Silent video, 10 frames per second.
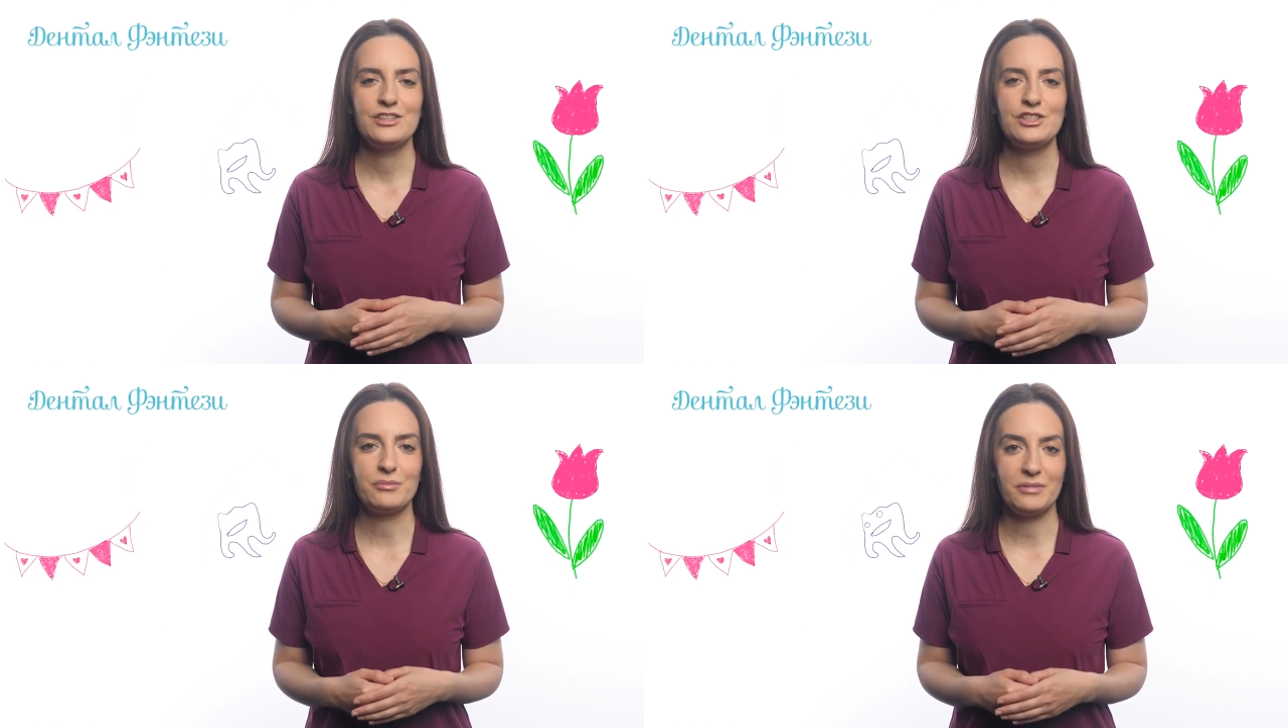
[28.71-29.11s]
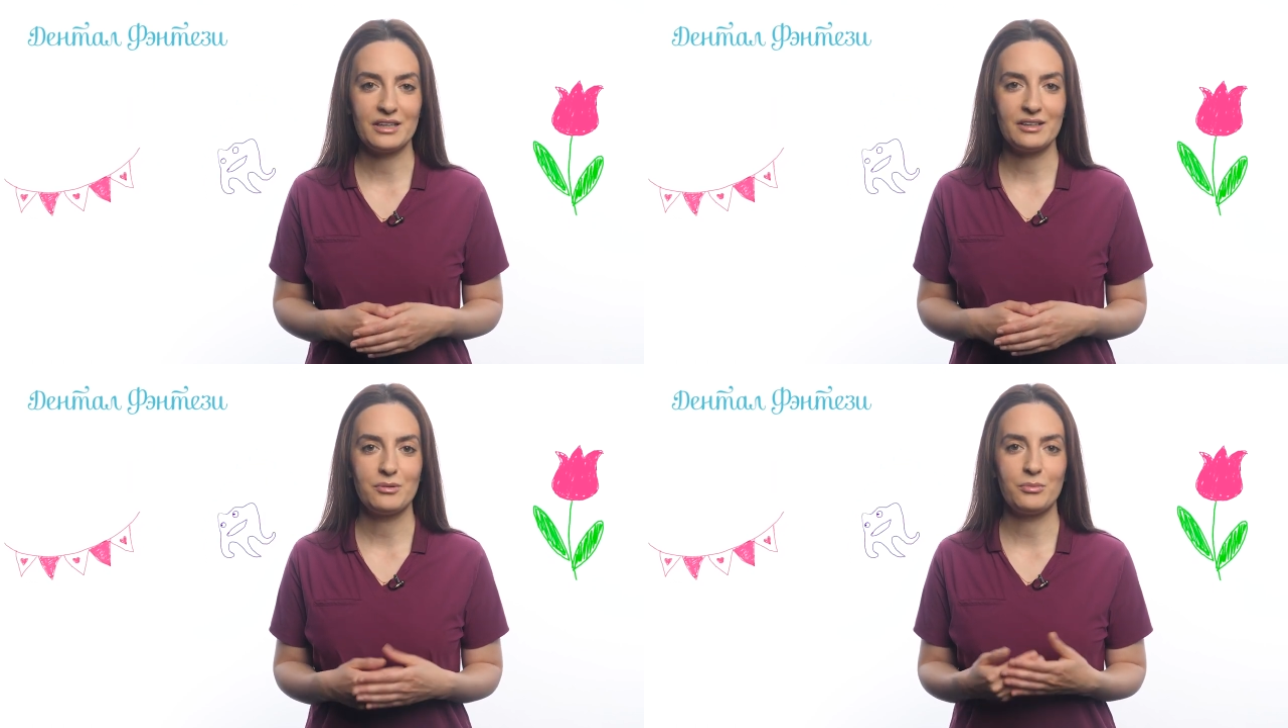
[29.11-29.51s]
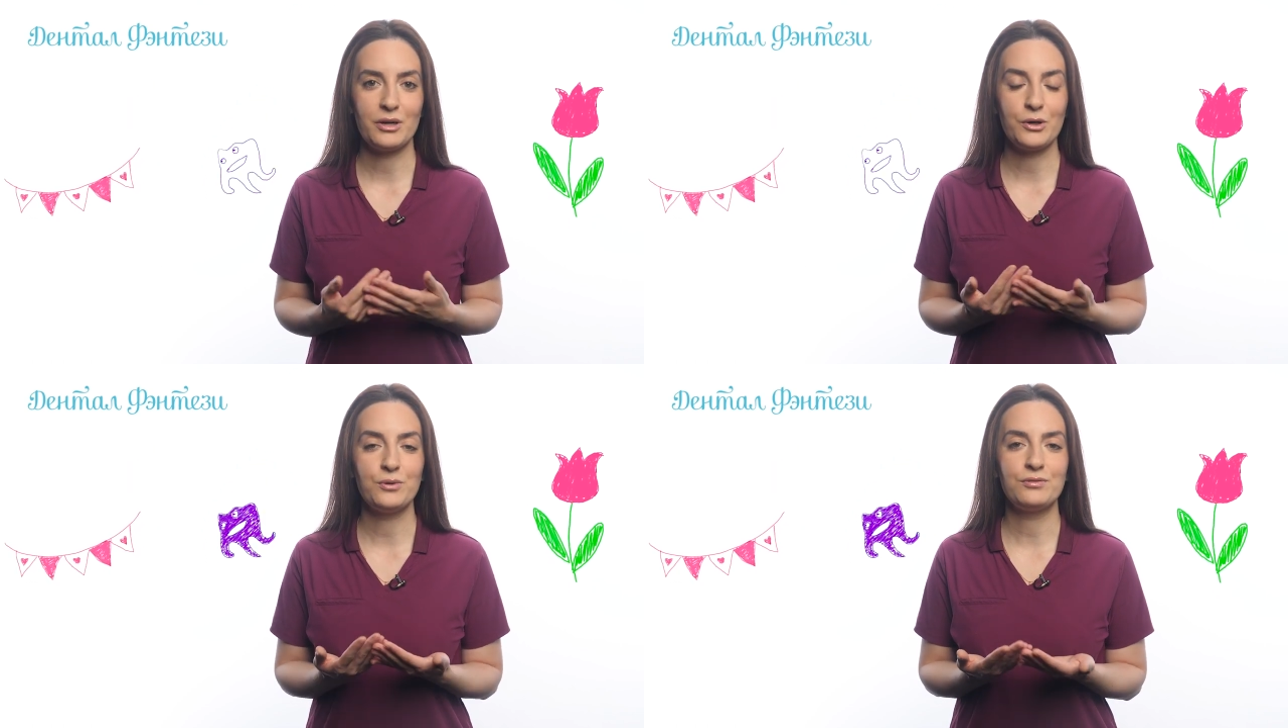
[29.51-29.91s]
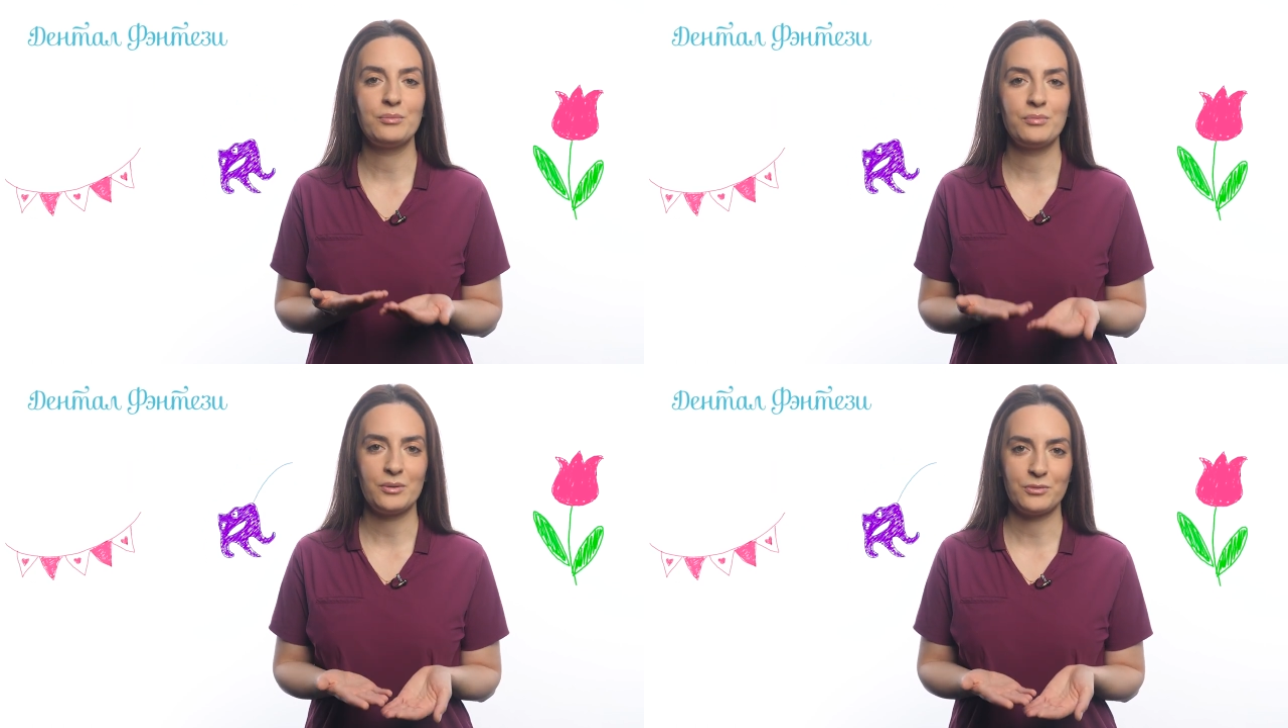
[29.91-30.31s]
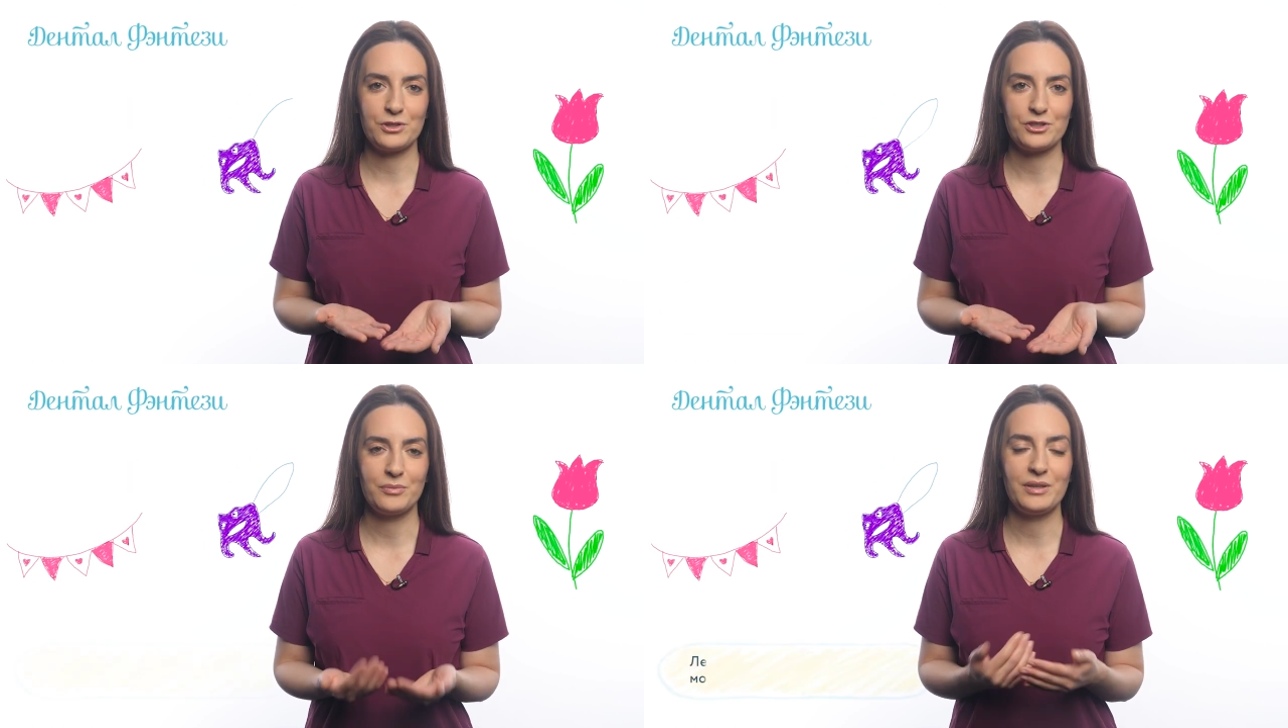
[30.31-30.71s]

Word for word: Чем я могу вам помочь?